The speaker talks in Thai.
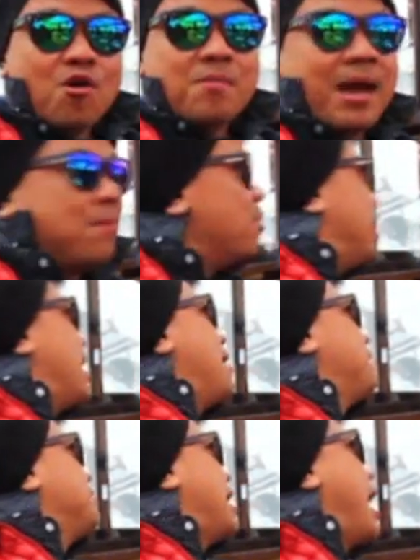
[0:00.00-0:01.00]
ร่วมกันหมดแล้วค
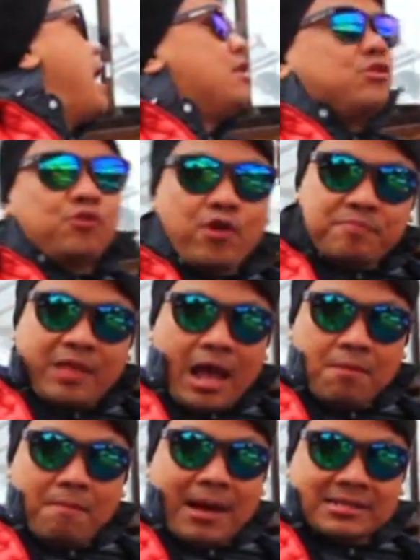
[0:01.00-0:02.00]
รับ ทั้งทริป
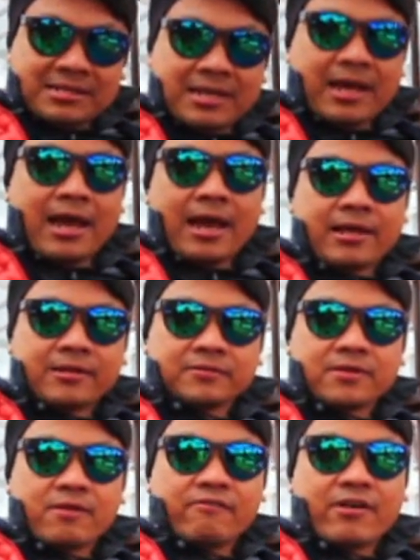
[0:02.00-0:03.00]
ทั้งบัสเนี่ยฮะ
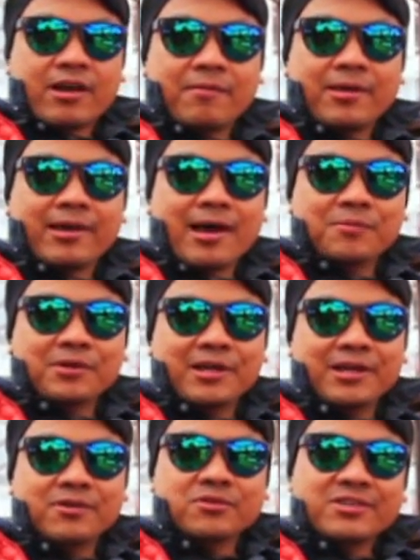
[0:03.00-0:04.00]
แฟนคลับรายการหมด
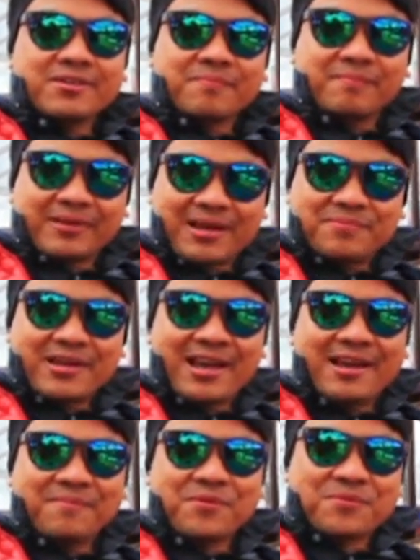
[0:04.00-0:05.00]
เลย รู้สึกประทับใจ
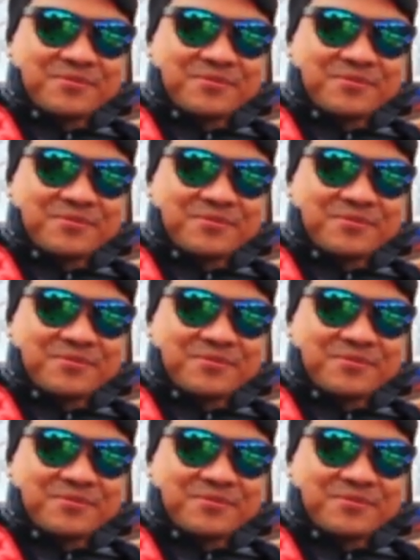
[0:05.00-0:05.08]
และภู